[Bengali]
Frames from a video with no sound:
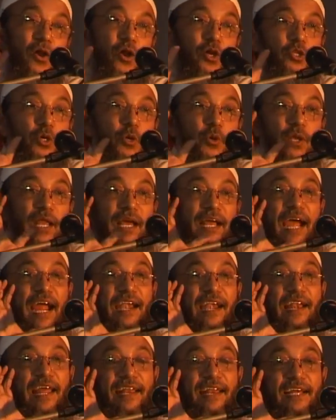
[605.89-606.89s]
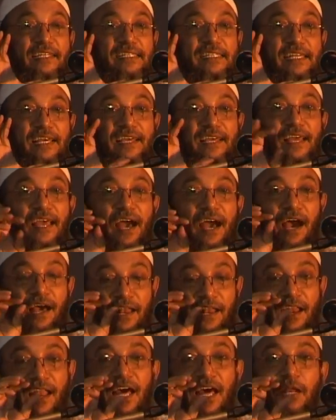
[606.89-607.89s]
কতগুলা গাইডলাইন আছে
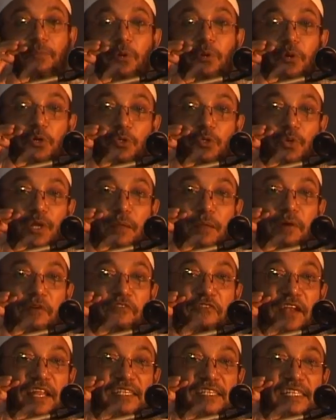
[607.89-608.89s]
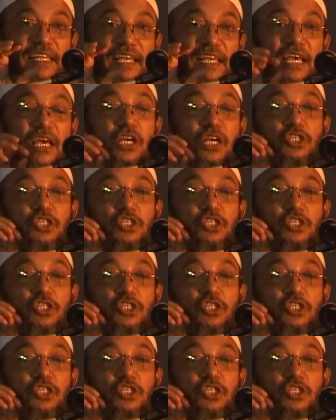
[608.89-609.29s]
হালাল হারামর কতগুলা ব্যাপার আছে